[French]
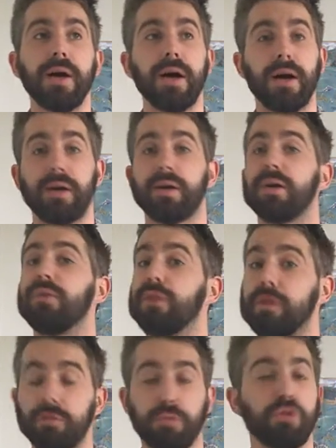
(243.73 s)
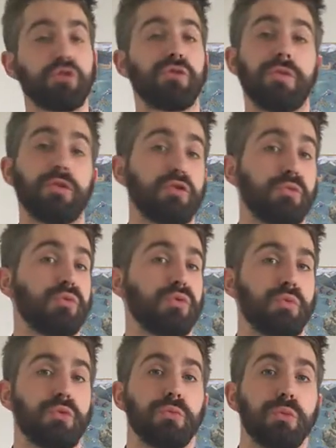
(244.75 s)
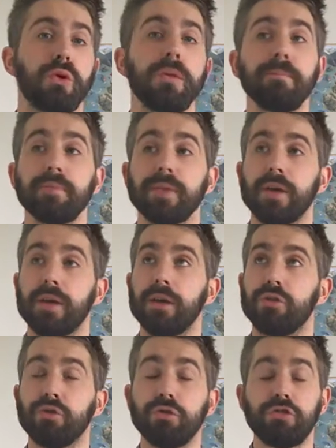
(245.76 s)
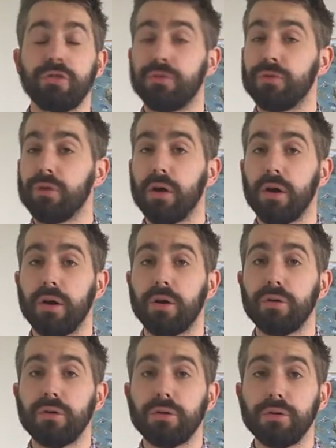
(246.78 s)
un, effectivement j'ai trouvé le jeu beaucoup plus beau, et deux, j'ai vu euh,